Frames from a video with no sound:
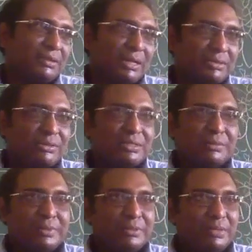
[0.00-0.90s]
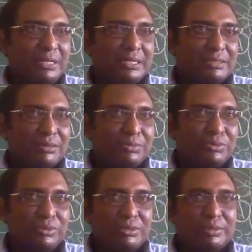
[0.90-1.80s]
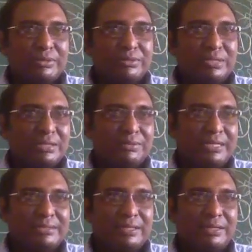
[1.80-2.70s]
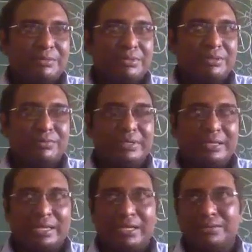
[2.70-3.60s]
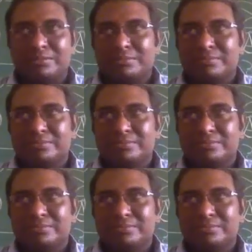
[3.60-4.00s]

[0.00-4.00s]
క్లాస్లో చెప్పింది మళ్ళీ ఎగ్జామ్ ముందు రోజు వరకు దాన్ని నువ్వు టచ్ చేయలేకపోతే నువ్వేం రాయలేవు